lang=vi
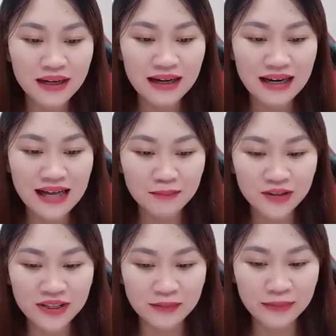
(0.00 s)
là làm
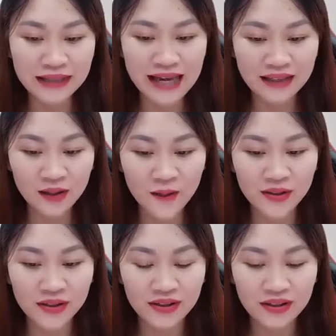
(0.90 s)
cho chính mình ăn
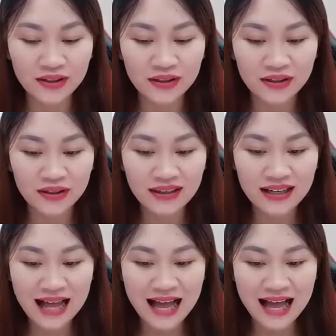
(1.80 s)
thôi.
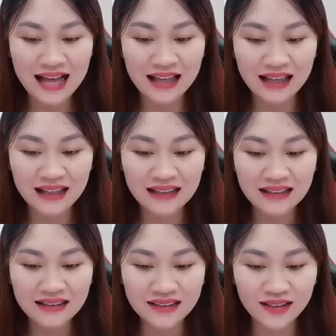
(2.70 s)
À,
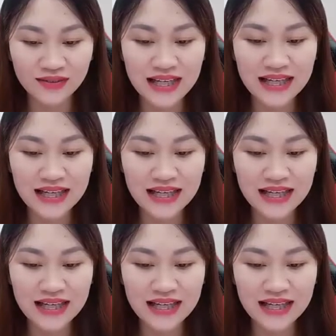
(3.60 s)
dâu tây